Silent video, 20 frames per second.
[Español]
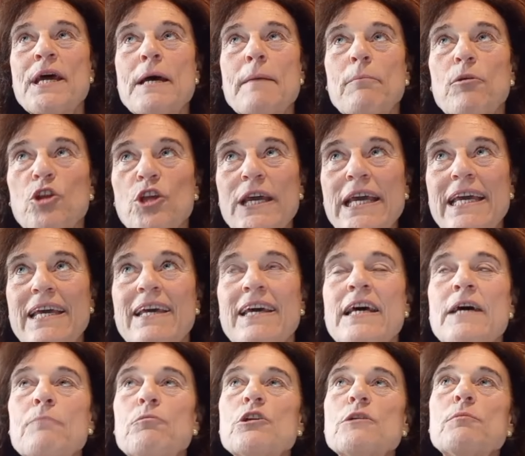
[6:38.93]
¿Por qué?
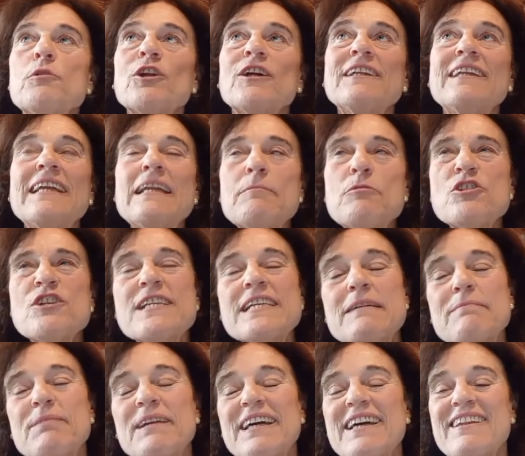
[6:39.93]
Pues porque tenemos
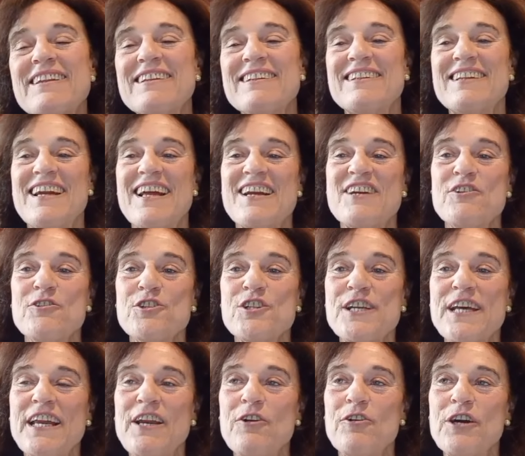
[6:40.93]
siempre que centrarnos
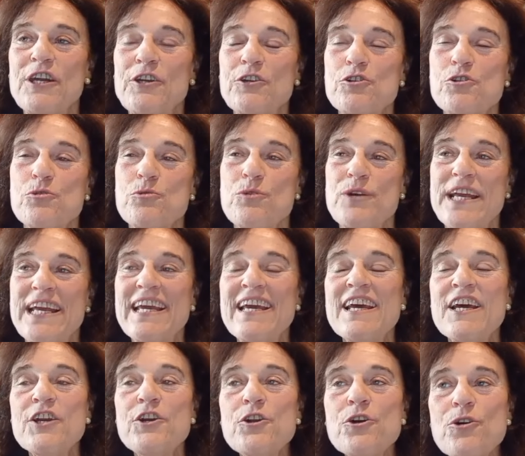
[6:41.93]
en lo que nos une,
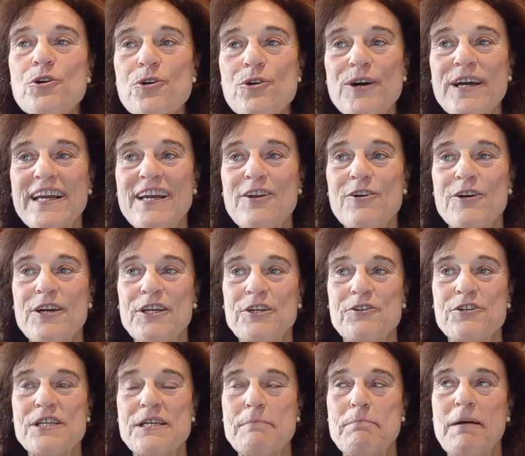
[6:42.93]
no en lo que
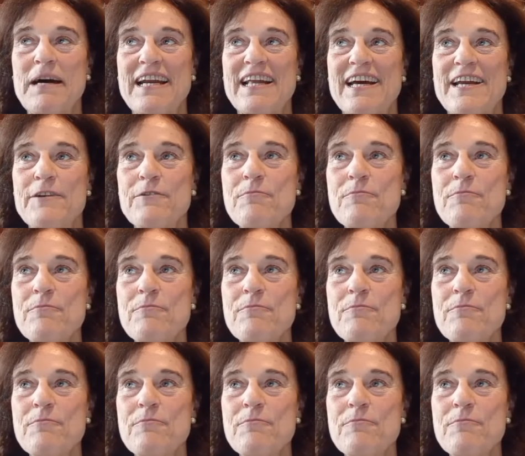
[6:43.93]
nos separa,